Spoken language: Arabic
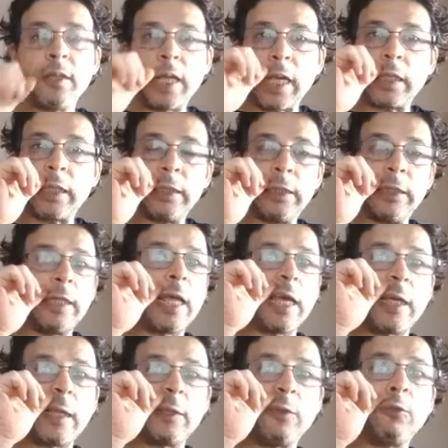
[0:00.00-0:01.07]
نحكي
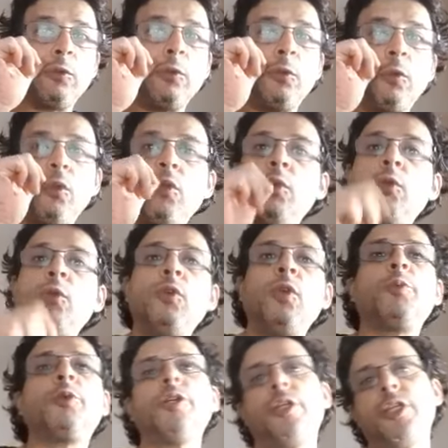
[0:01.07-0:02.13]
ديريكت
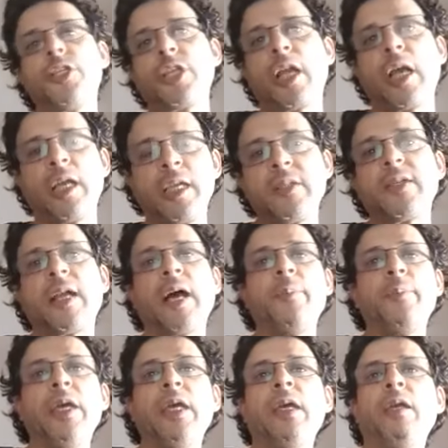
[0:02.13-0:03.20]
ويمكن نجرح ياسر
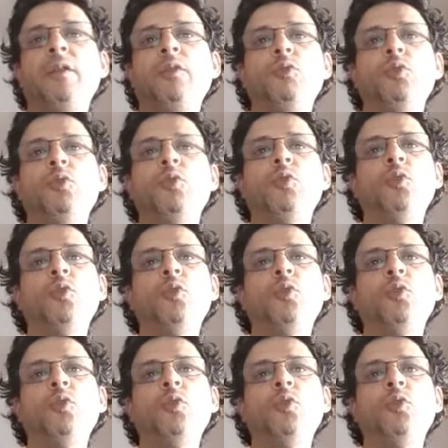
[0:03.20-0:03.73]
عباد و...